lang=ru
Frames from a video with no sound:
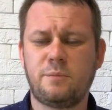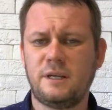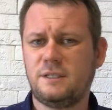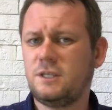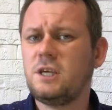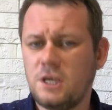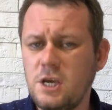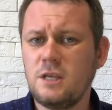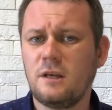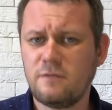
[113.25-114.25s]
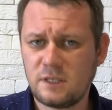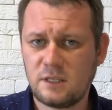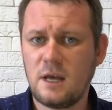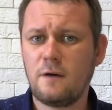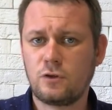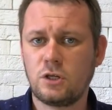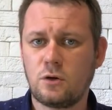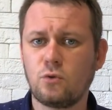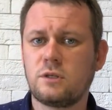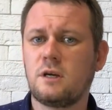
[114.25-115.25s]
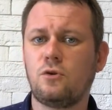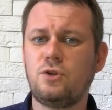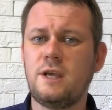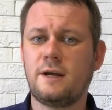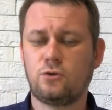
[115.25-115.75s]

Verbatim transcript: про стихийно восставших русских людей,